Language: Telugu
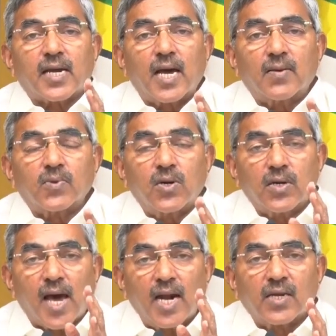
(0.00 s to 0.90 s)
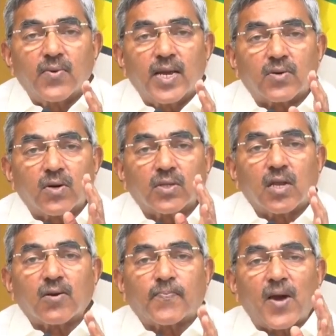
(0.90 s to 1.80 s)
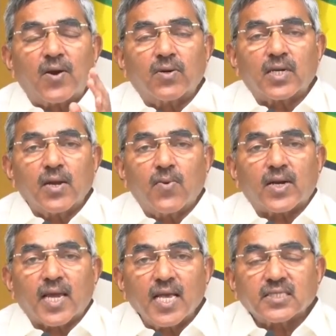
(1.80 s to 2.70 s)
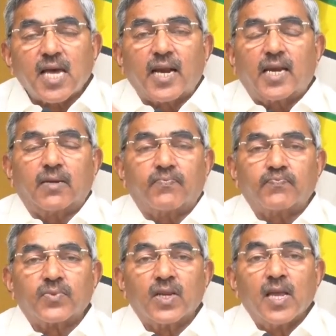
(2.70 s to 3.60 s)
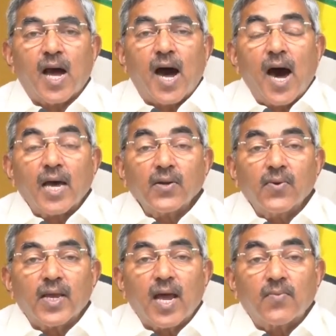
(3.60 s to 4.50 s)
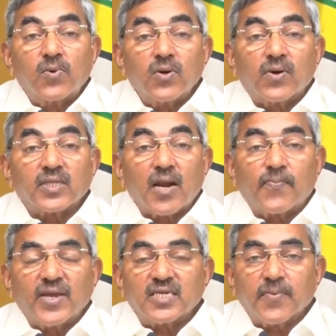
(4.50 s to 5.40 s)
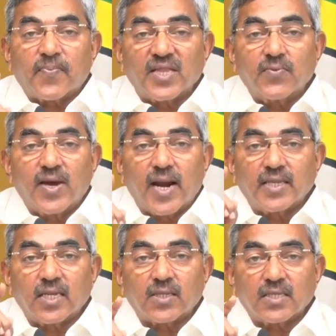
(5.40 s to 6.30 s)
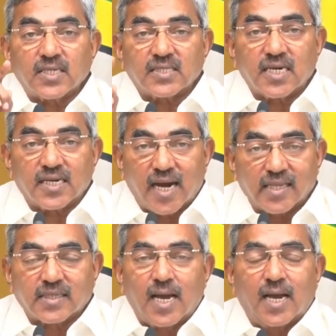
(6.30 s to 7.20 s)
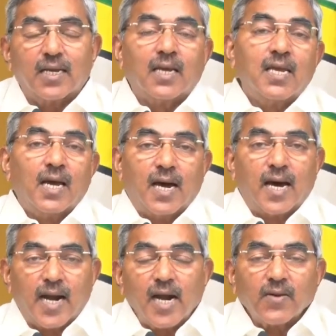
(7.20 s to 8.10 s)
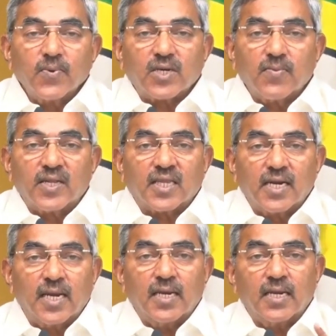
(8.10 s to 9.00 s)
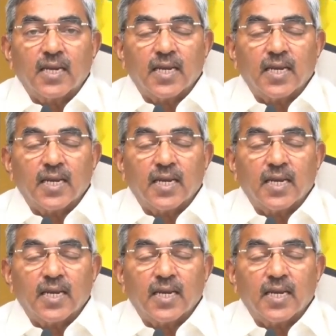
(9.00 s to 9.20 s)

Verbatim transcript: నాయుడు కాలంలో నాలుగు వేల రెండు వందల రూపాయలు ఉంటే ఒకేసారి ఆరు వేల మూడు వందలు పెంచి పదివేల ఐదు వందలు చేసిన ఘనత ఆనాటి ముఖ్యమంత్రి